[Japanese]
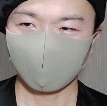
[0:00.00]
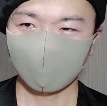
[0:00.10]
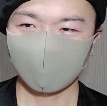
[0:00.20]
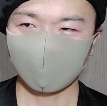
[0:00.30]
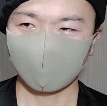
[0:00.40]
も
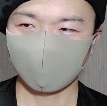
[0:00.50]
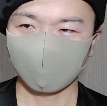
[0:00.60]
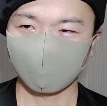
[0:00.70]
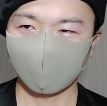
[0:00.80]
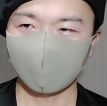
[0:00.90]
し
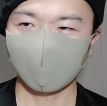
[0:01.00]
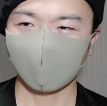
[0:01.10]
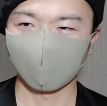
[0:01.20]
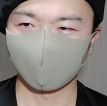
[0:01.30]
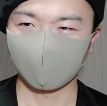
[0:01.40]
その異
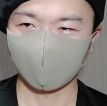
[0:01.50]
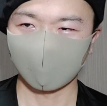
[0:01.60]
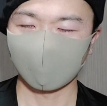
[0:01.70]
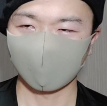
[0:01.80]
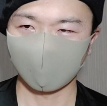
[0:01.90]
性が目
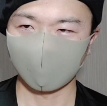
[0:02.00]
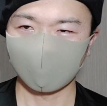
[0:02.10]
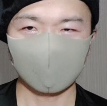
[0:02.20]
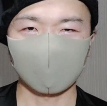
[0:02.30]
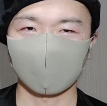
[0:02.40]
的だったり
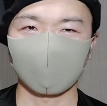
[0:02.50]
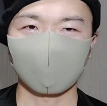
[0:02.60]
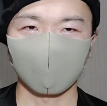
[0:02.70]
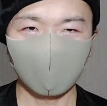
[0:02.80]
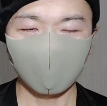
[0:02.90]
異性じゃな
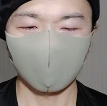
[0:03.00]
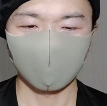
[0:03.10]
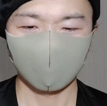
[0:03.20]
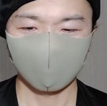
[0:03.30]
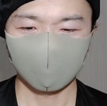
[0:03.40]
くて
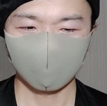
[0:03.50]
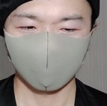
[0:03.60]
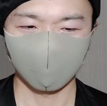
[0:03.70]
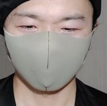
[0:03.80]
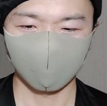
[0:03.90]
も
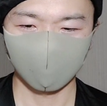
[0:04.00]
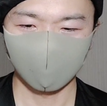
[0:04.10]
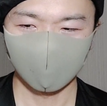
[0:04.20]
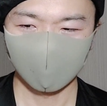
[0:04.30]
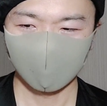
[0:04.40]
その
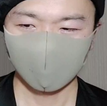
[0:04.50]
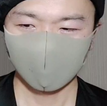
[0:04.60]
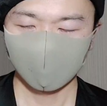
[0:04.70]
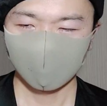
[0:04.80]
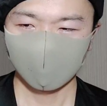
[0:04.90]

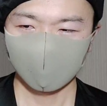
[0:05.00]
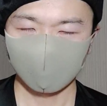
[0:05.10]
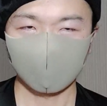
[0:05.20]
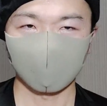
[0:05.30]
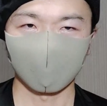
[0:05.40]

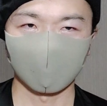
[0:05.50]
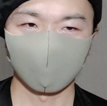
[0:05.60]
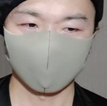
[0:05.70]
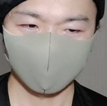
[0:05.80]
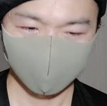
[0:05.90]

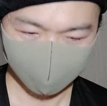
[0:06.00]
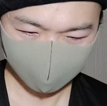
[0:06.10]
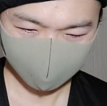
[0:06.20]
セクシャルマイノリティ